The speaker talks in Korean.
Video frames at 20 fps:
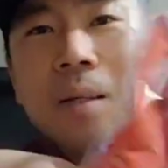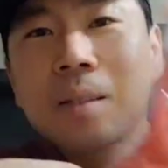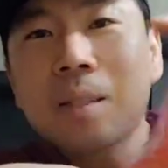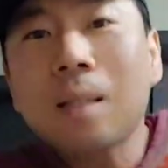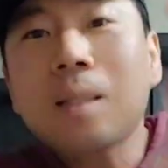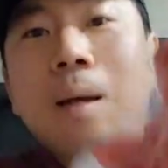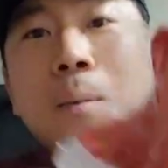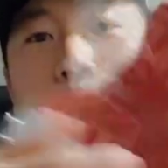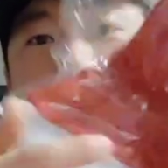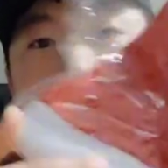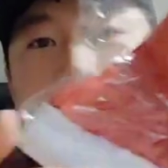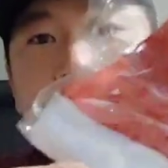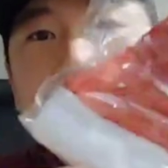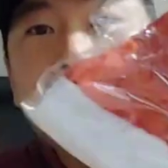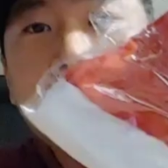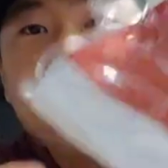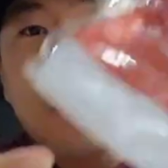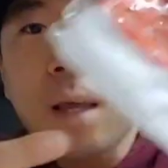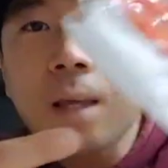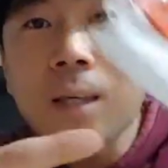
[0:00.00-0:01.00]
산타 모자
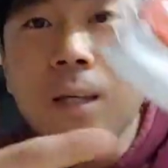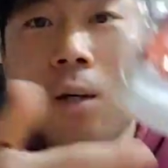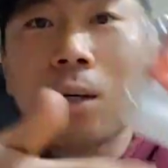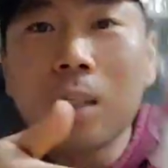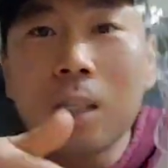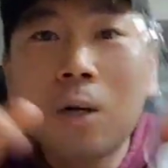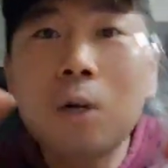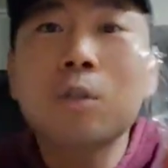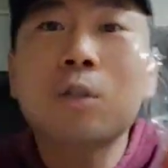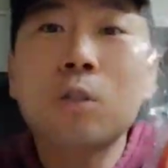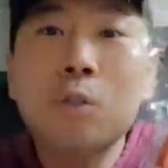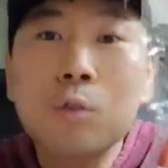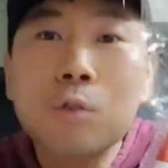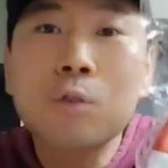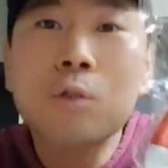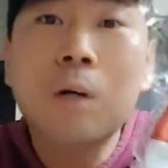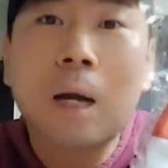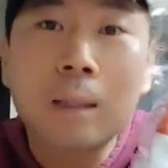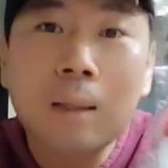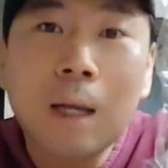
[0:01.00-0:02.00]
들어있는데 이거, 이거
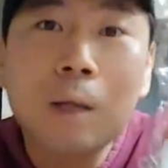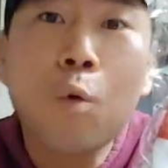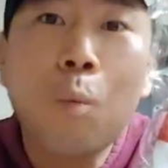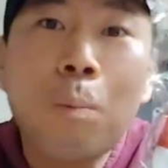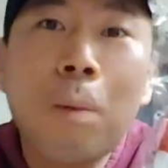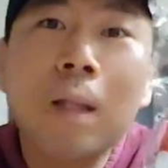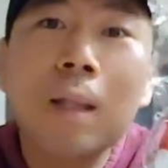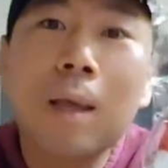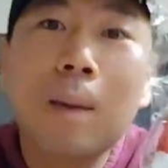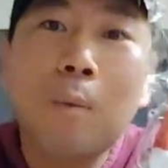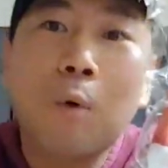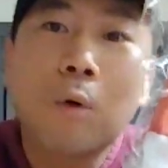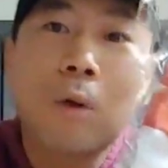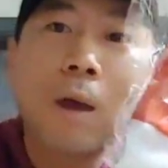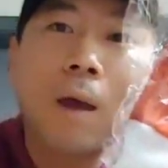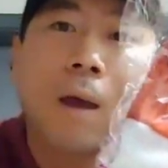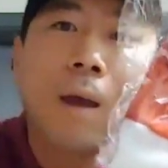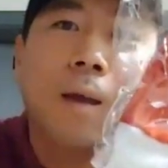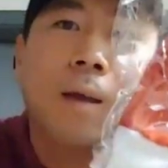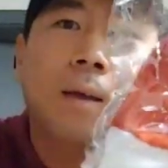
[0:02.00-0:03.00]
쓰고 간단히 홈파티
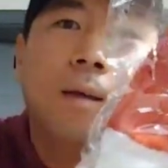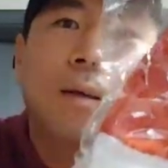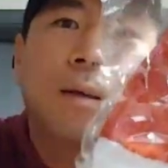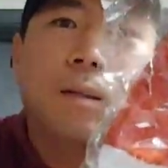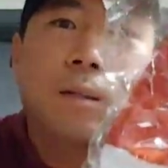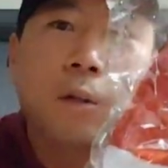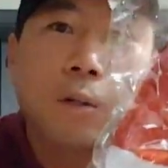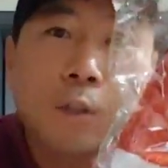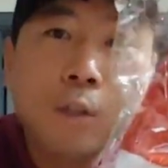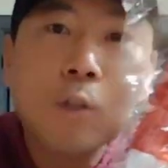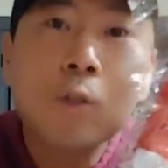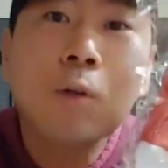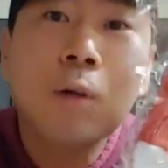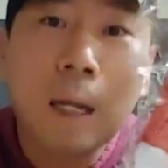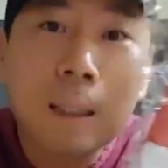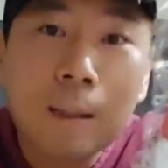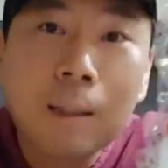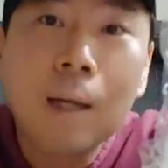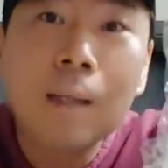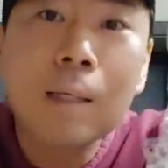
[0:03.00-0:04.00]
해볼게. 이거 쓰고
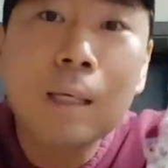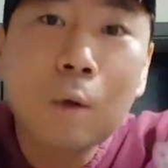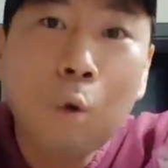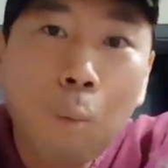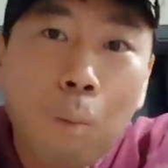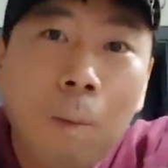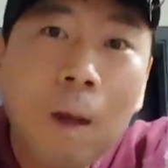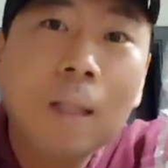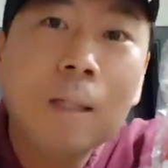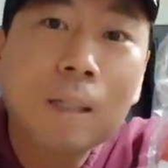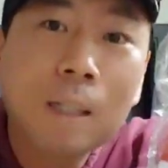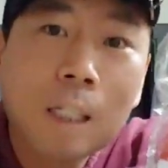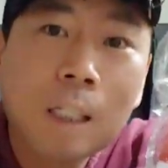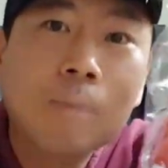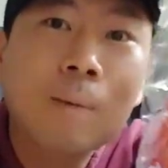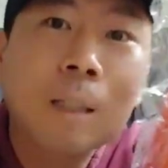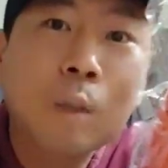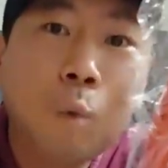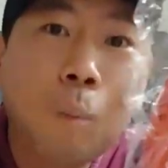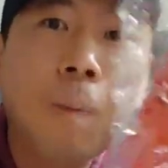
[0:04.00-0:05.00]
간단히 홈파
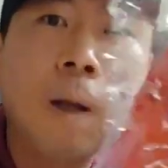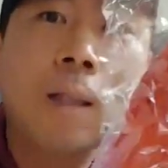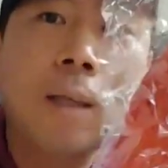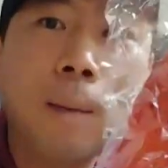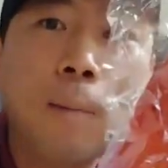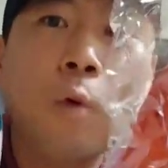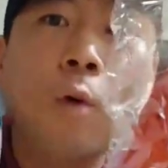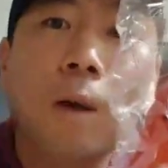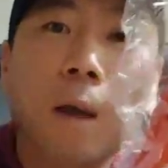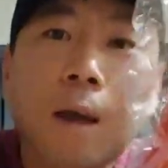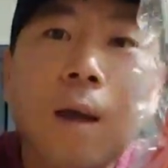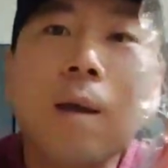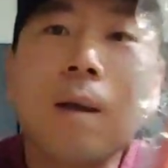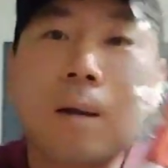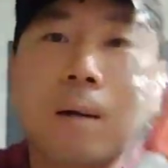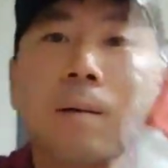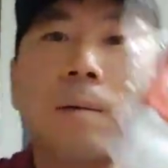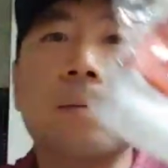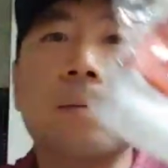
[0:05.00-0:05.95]
크리스마스 홈파티 해볼게.